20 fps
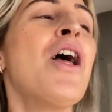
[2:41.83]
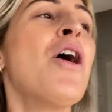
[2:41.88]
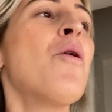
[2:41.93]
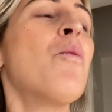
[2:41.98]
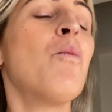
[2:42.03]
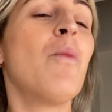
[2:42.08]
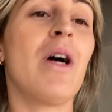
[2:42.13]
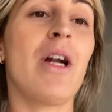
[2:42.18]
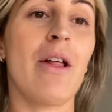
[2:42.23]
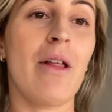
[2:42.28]

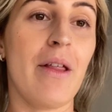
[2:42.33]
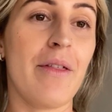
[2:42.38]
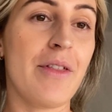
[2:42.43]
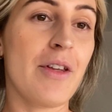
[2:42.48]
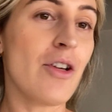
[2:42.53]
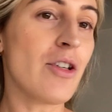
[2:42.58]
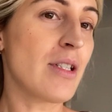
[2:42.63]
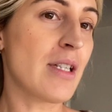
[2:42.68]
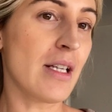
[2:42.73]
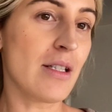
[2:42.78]
Bueno,
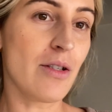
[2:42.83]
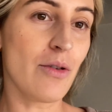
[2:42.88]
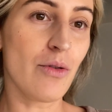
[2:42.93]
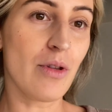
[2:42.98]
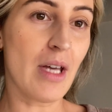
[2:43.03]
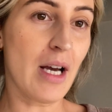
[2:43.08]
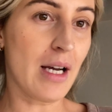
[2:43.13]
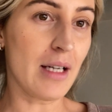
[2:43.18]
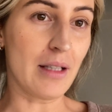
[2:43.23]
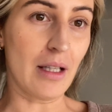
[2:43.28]
deciros que ha sido un
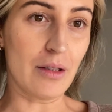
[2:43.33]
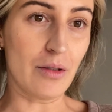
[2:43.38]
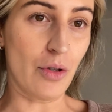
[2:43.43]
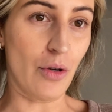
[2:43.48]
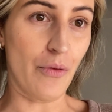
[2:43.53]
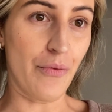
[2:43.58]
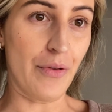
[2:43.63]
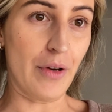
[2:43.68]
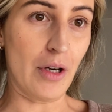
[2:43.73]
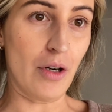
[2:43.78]
día
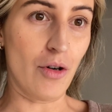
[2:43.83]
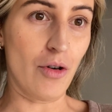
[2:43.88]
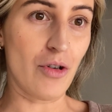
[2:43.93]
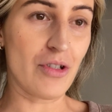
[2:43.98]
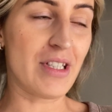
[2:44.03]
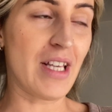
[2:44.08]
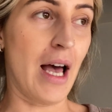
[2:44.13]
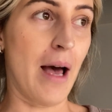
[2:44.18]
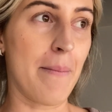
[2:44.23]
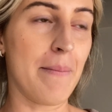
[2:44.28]
catastrófico. O
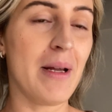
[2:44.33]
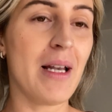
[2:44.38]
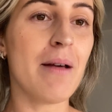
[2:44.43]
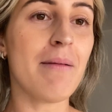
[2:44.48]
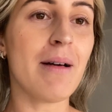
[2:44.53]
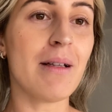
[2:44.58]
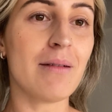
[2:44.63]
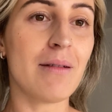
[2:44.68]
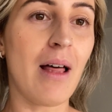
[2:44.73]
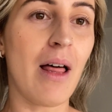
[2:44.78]
sea, me he
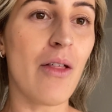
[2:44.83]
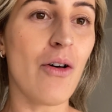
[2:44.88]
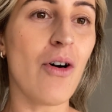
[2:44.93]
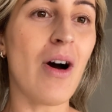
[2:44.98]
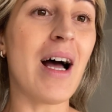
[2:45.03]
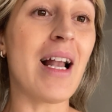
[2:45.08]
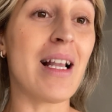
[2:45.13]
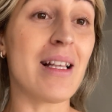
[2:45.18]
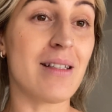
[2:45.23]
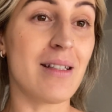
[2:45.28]
levantado
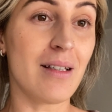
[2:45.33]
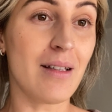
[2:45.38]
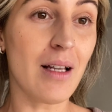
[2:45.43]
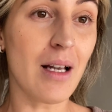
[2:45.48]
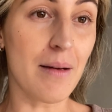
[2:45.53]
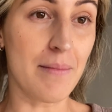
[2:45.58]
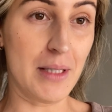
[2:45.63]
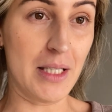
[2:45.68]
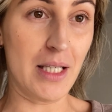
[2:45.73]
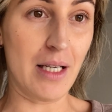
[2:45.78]
a las 7 de
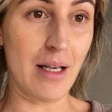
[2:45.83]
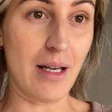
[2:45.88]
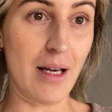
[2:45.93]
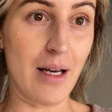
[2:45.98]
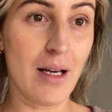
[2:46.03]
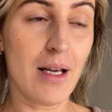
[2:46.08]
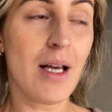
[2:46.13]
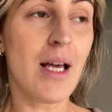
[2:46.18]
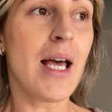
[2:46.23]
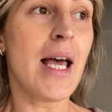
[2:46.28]
la mañana.
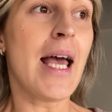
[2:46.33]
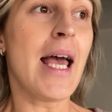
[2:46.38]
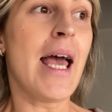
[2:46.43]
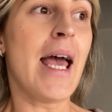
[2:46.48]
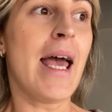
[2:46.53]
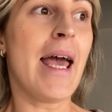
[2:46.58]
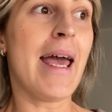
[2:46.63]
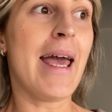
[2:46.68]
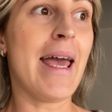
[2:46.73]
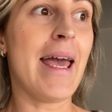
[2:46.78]

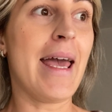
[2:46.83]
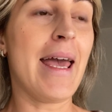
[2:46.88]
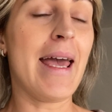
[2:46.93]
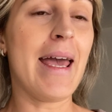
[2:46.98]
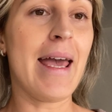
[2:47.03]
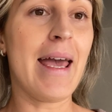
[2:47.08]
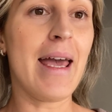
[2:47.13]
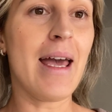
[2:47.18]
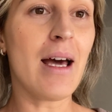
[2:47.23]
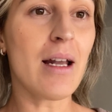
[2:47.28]

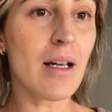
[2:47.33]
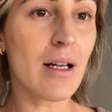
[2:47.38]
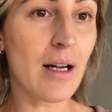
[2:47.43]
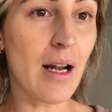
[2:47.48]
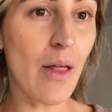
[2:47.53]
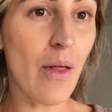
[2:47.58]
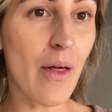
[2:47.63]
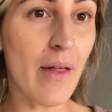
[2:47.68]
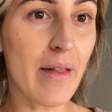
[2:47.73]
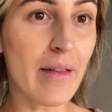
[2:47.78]
Eh, he
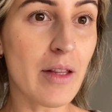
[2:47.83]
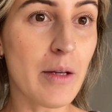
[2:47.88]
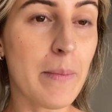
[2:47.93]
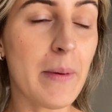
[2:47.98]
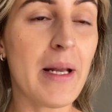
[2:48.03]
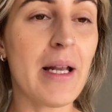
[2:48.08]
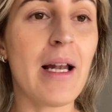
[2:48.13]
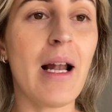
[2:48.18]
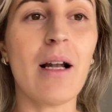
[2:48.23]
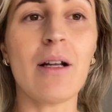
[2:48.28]
arreglado a Dante
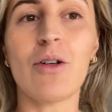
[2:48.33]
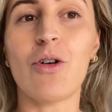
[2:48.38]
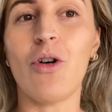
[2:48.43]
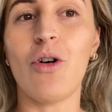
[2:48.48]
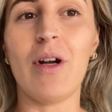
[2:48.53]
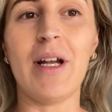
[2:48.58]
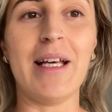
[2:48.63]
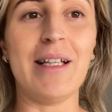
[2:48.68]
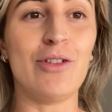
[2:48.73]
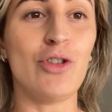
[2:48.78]
para ir al
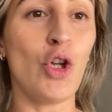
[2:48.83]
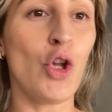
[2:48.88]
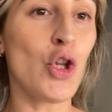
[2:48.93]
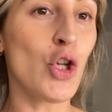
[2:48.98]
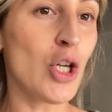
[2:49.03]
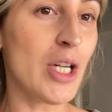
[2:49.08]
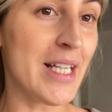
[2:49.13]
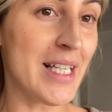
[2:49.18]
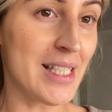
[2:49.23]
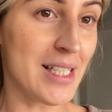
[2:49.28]
cole,
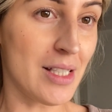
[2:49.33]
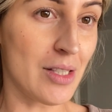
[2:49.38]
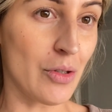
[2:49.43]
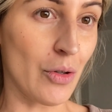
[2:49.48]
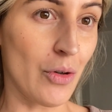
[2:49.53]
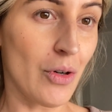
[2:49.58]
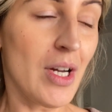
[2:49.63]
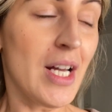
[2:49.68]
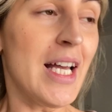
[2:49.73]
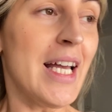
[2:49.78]
todo
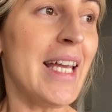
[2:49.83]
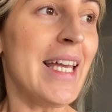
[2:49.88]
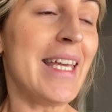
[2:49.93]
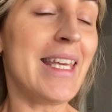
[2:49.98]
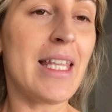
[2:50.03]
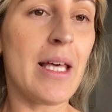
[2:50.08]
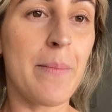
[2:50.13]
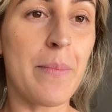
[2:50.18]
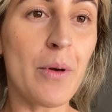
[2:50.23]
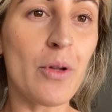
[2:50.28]
listo. Y
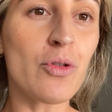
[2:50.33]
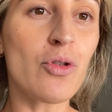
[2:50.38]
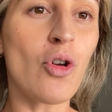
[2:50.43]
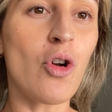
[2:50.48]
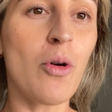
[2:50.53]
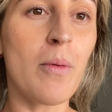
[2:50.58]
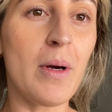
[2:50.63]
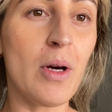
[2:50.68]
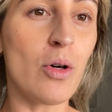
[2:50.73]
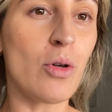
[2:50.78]
de pronto
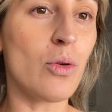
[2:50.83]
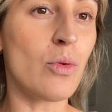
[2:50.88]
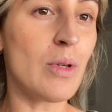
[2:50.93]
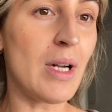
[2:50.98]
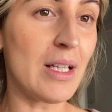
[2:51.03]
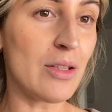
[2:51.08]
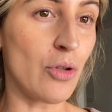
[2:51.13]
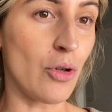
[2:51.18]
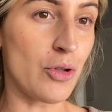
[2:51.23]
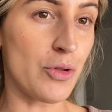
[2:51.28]
lo veo con
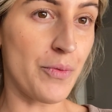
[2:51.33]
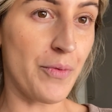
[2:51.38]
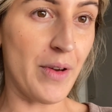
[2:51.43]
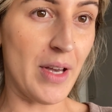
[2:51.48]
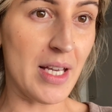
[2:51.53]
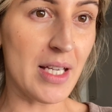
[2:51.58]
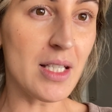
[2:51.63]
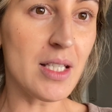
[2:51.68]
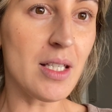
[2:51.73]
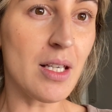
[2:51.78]
una tos
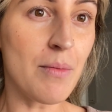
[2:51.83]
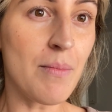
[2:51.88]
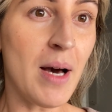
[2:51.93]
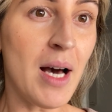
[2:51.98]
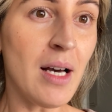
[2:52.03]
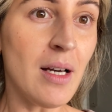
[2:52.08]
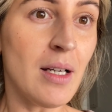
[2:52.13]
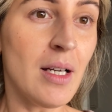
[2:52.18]
feísima